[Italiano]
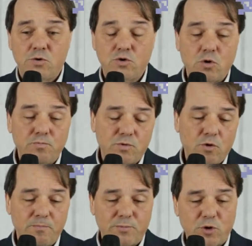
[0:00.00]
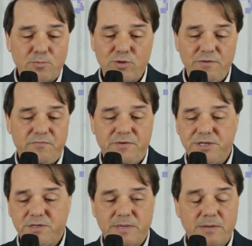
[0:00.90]
non, non, proprio
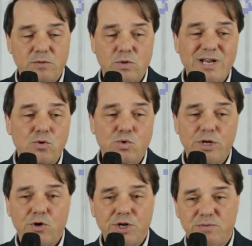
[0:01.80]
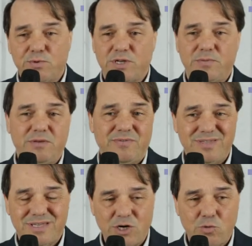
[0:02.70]
difficile, perché in alcune ore si potrebbe
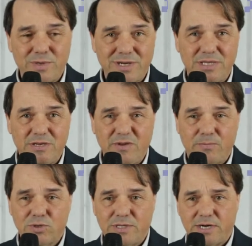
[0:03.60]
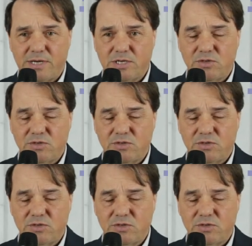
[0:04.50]
diventare operativi e poter eh,